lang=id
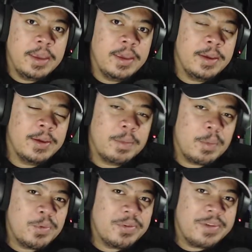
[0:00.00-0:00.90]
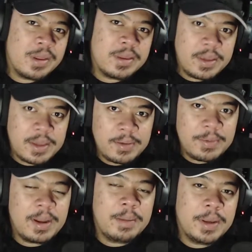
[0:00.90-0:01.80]
K-pop enthusiastic,
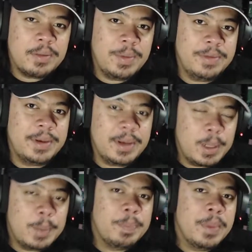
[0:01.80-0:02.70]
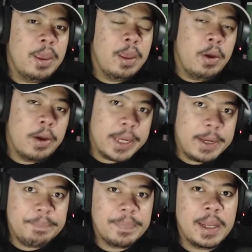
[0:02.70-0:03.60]
welcome back to my channel. Oke, okay,
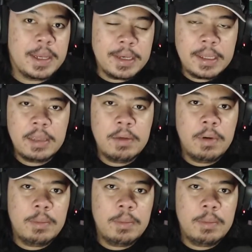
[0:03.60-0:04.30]
kali ini gue mau